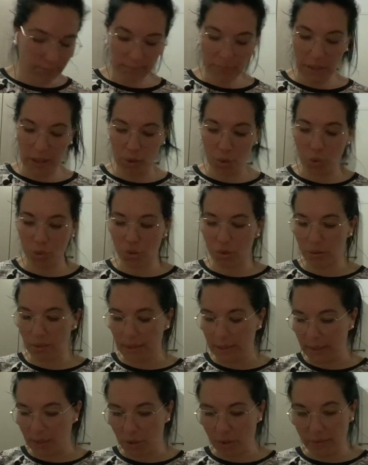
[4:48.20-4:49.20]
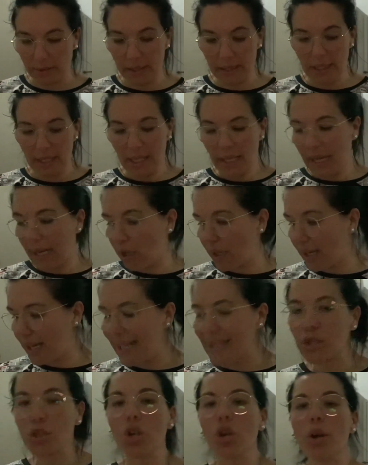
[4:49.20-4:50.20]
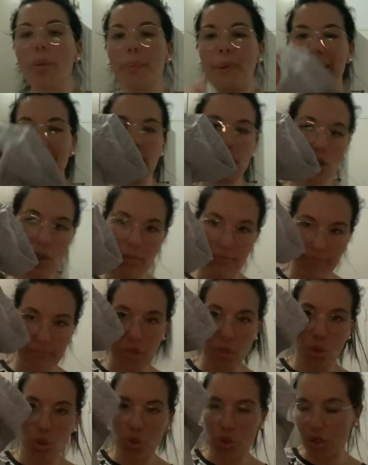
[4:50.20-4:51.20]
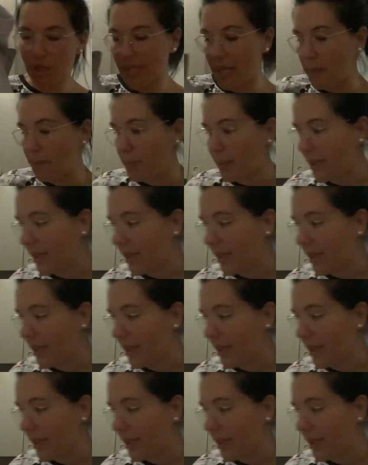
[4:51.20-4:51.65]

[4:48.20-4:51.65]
adoro, andate. Allora, l'altro completino sotto sempre